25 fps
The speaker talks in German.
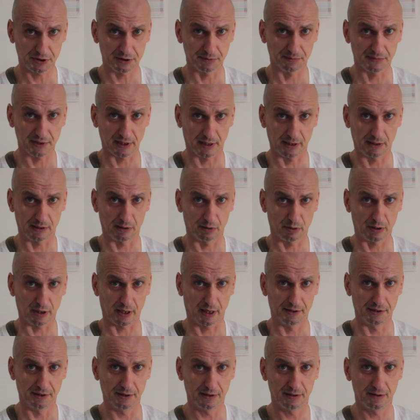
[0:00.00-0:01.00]
zum Teil auch
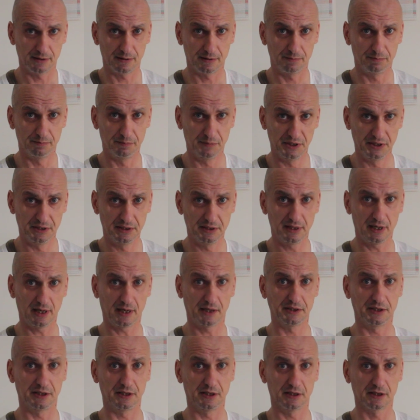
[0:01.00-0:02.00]
an
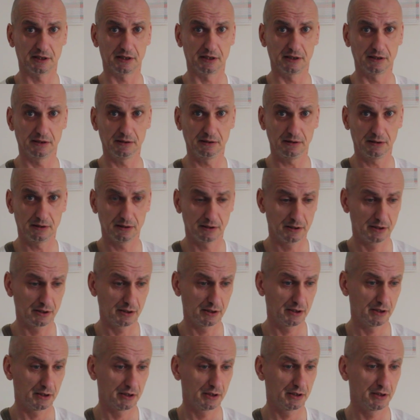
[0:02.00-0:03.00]
Minderjährigen,
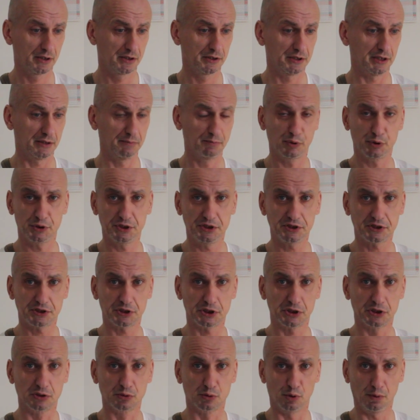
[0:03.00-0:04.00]
die in
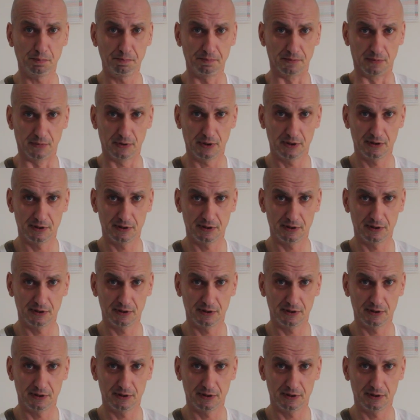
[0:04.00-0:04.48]
buddhistischen Gruppen